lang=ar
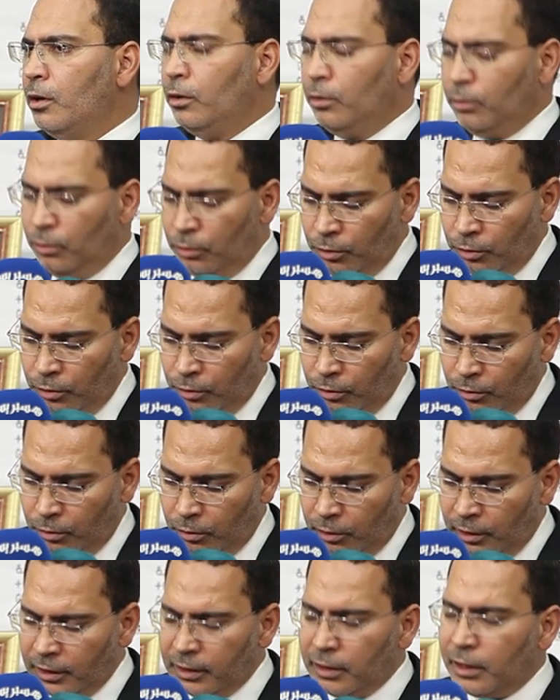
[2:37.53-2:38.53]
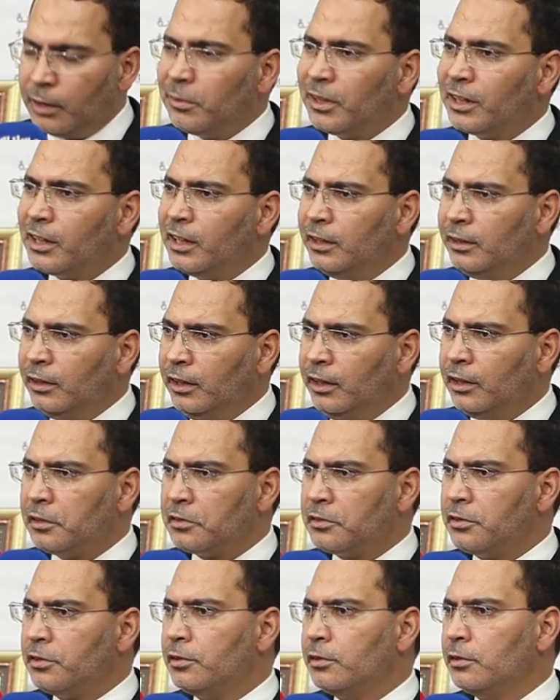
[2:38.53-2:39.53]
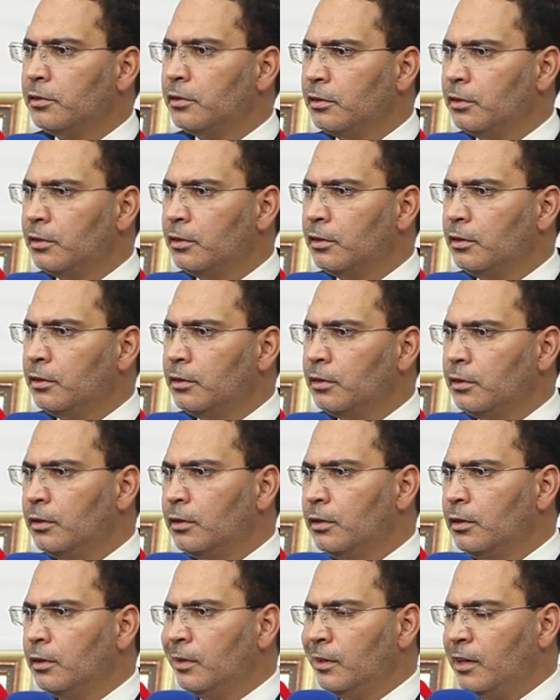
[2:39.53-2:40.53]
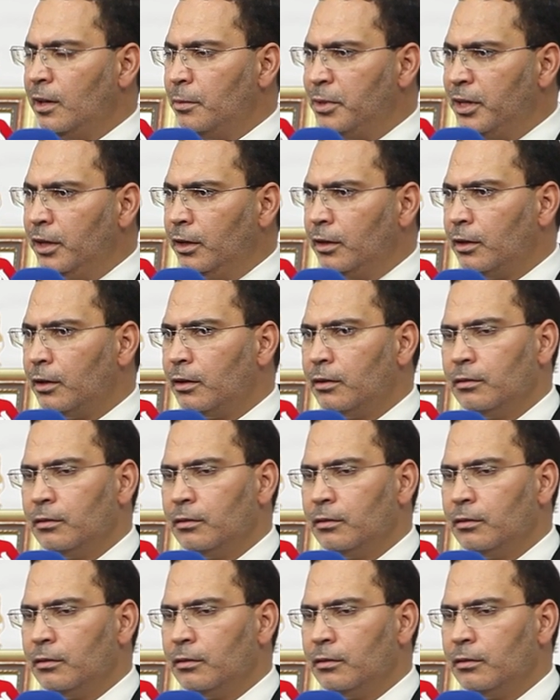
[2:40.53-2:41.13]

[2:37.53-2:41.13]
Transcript: وهذا الأمر كاين حرص كبير